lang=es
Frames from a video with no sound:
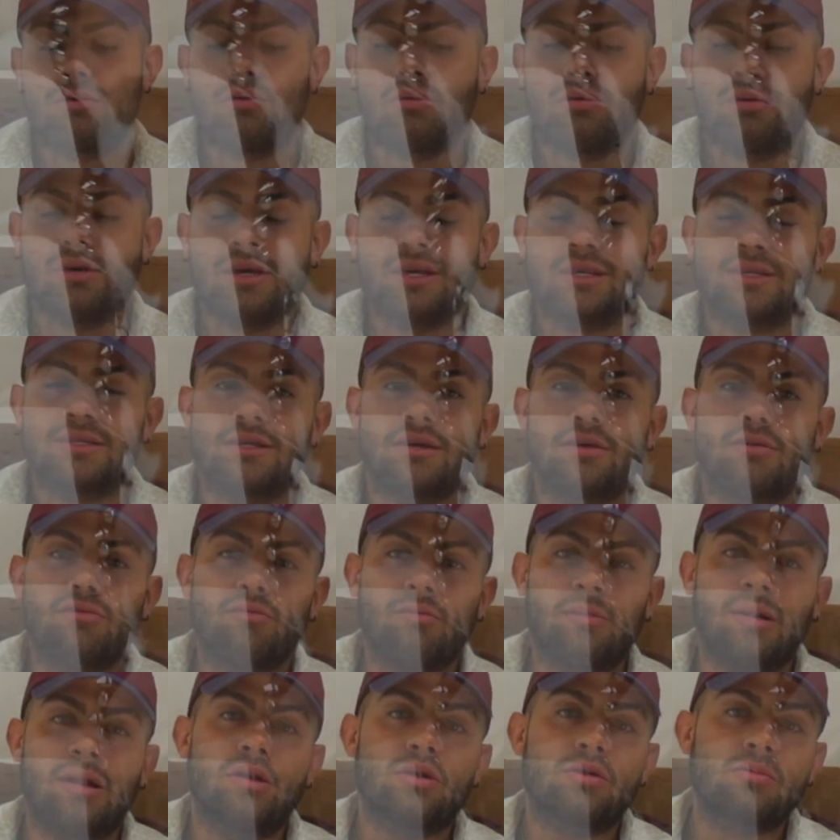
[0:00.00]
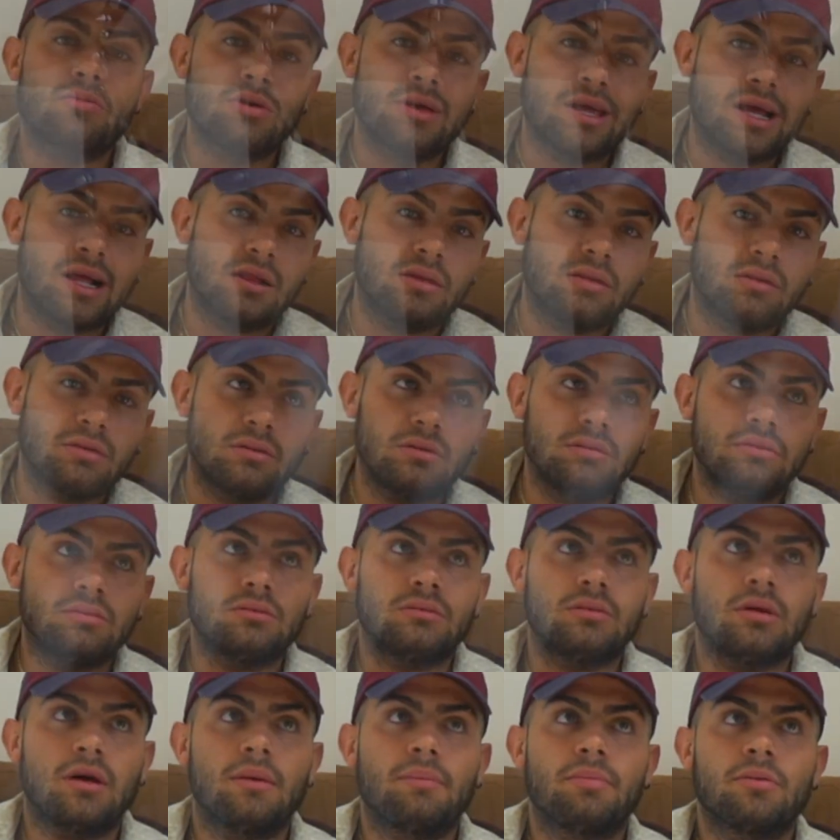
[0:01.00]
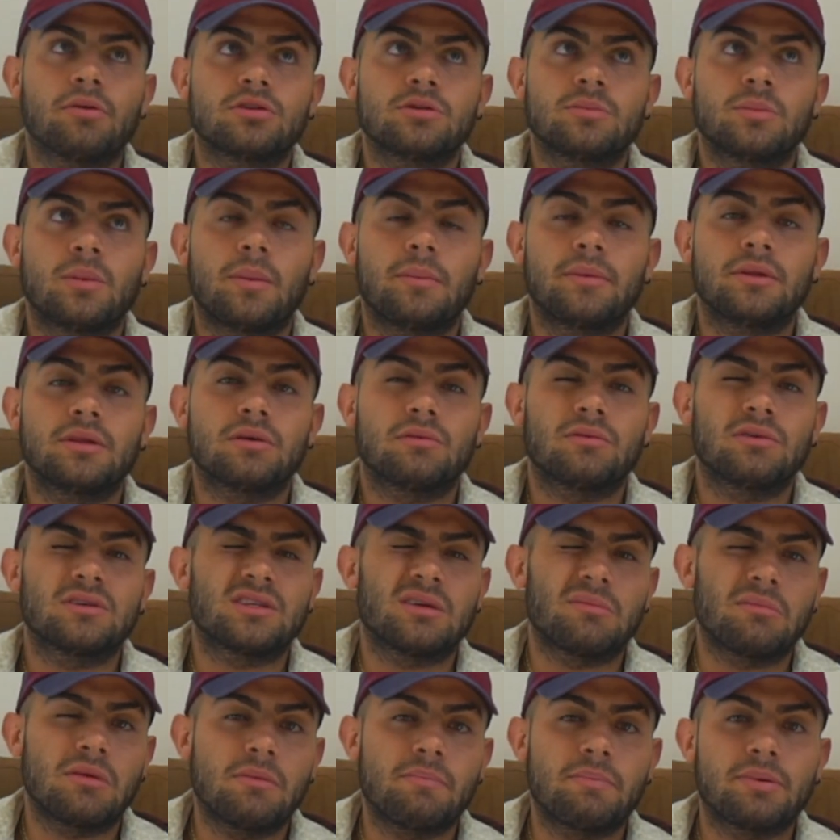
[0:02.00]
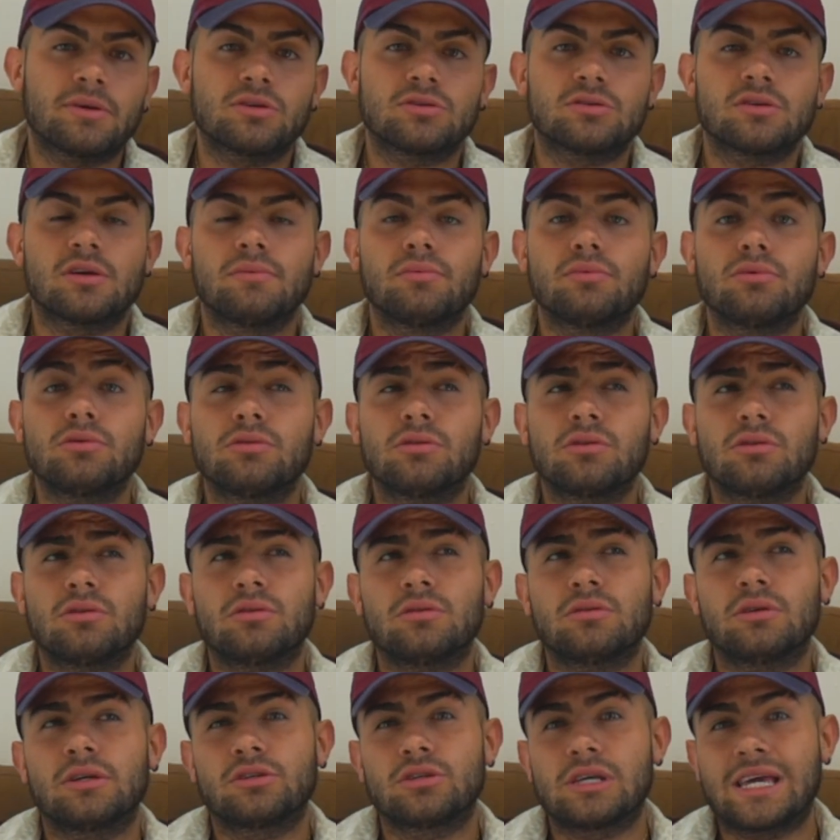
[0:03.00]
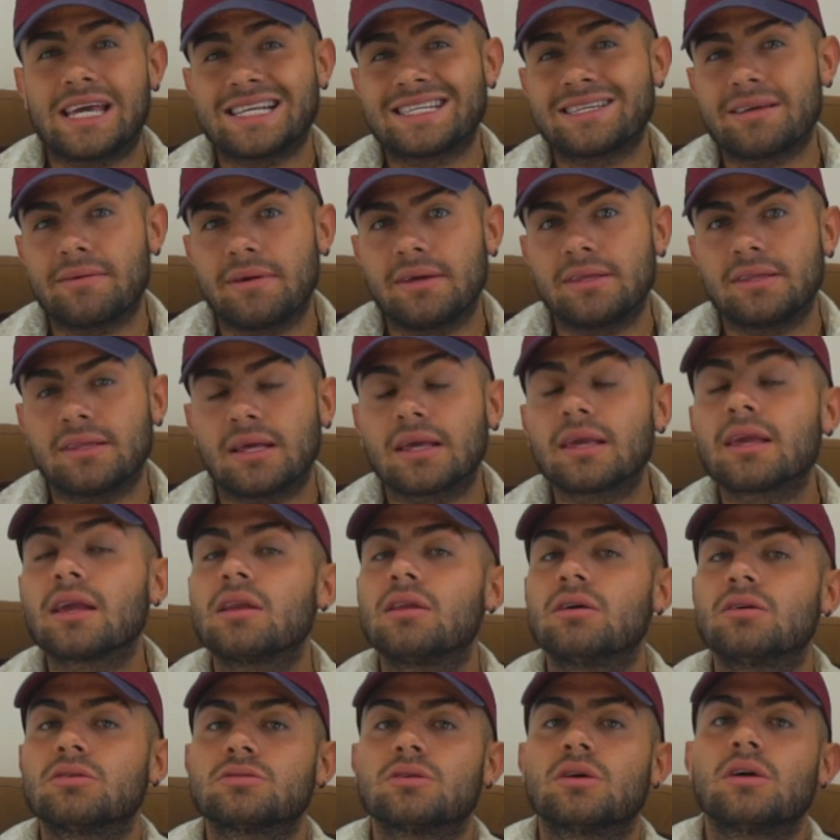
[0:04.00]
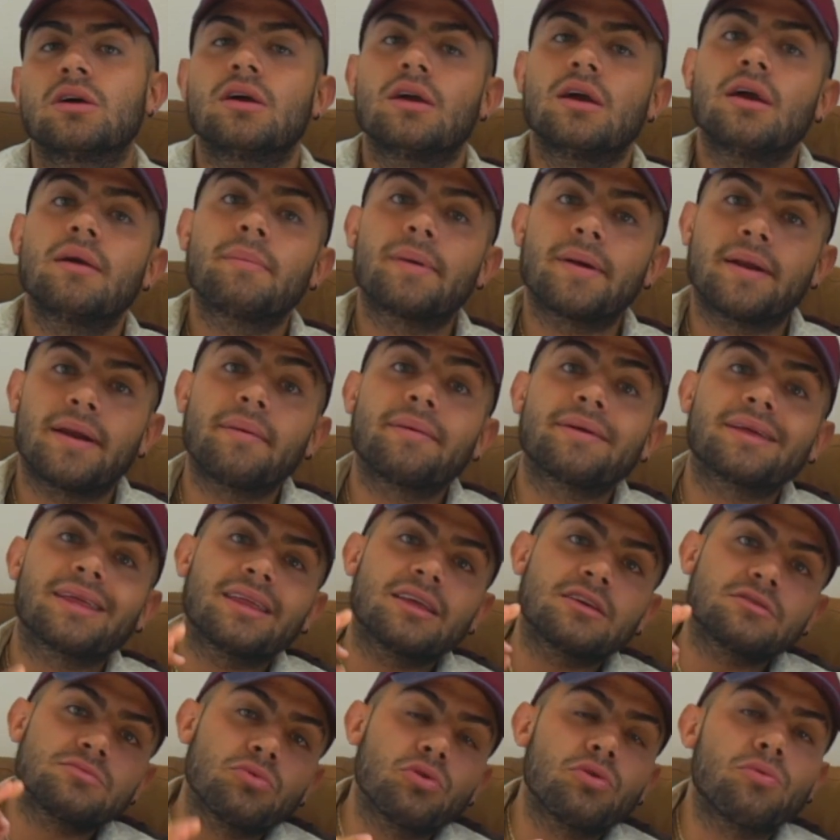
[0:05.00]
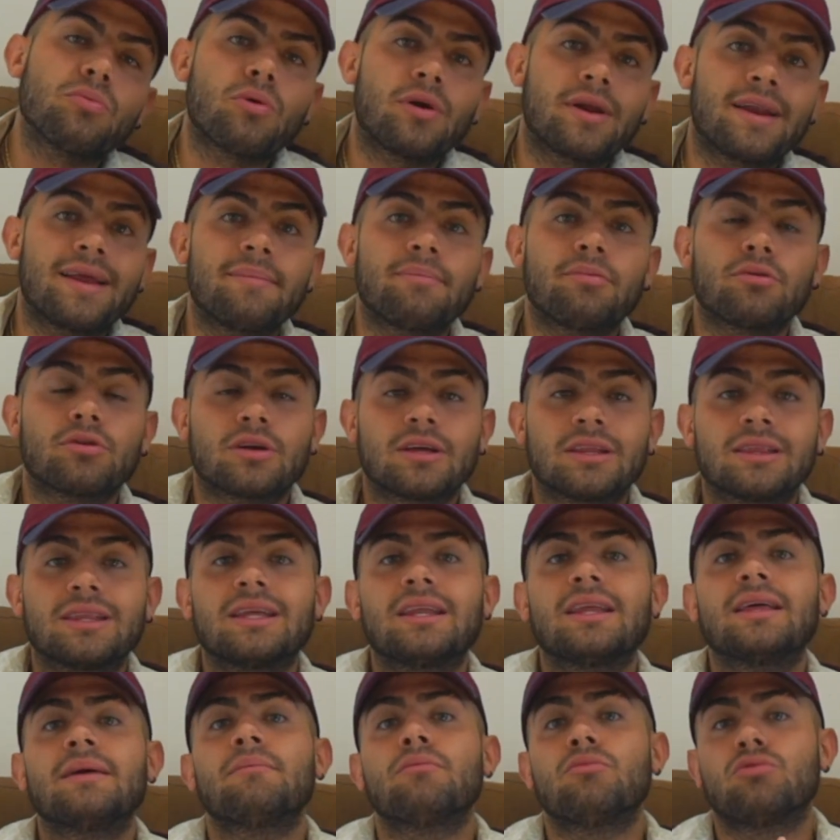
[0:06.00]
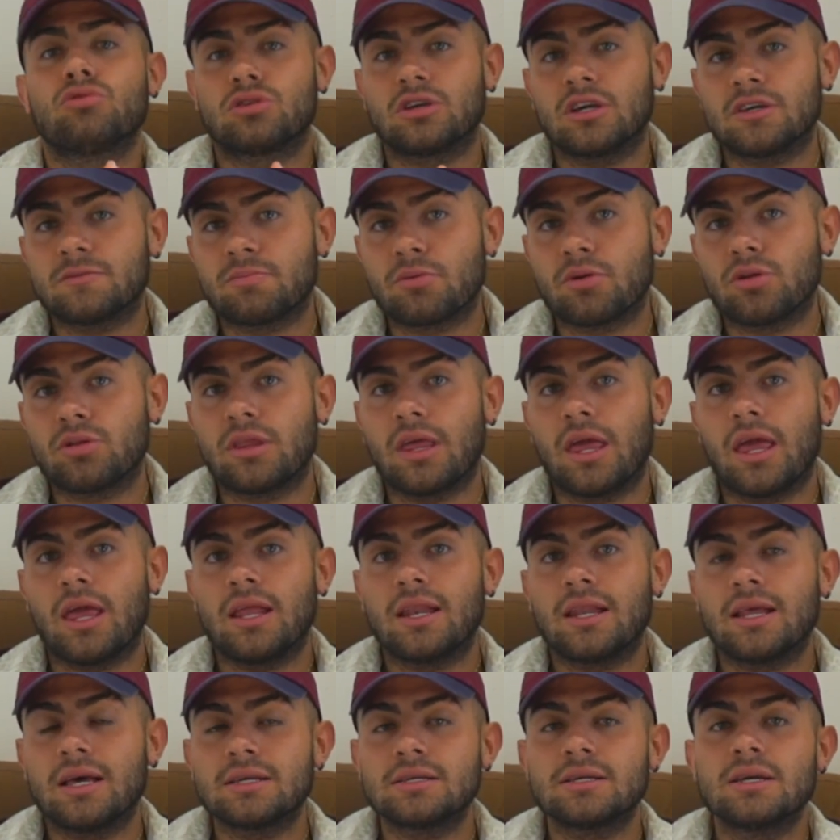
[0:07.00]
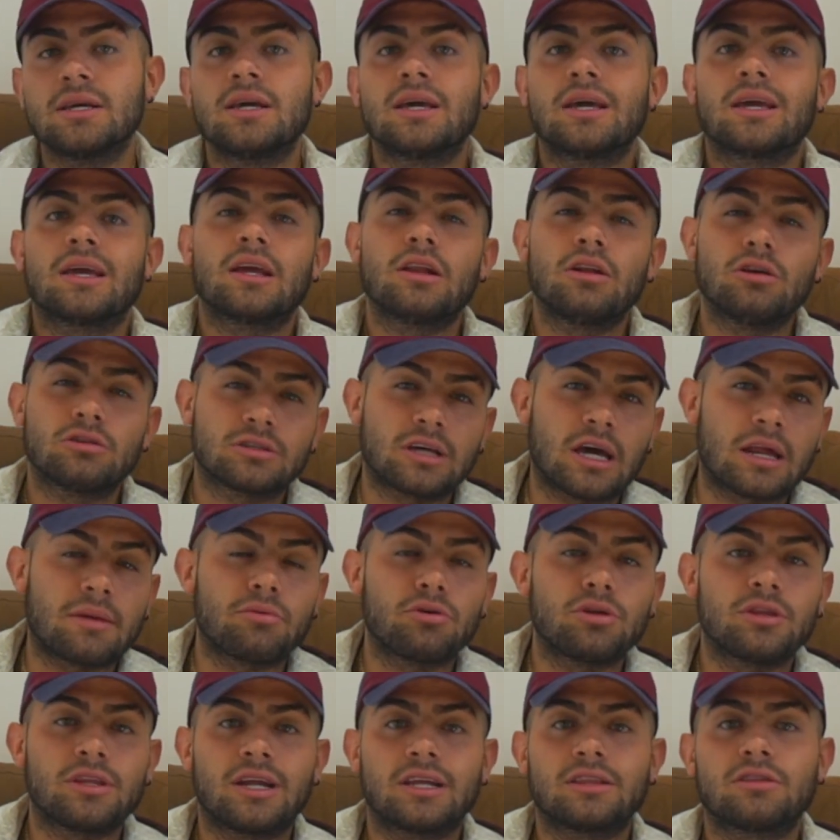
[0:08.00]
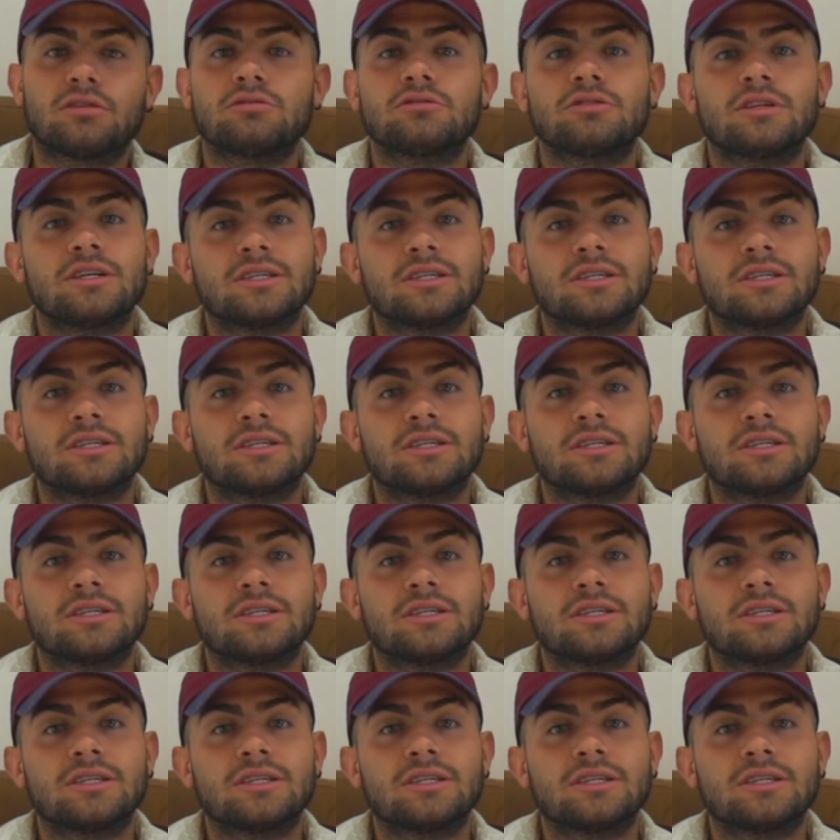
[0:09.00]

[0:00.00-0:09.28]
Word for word: no es de un valor muy alto, aproximadamente cuesta mil pesos el bulto, es de 20 kilos, pero la verdad es muy buena porque tiene muchas proteínas y los carbohidratos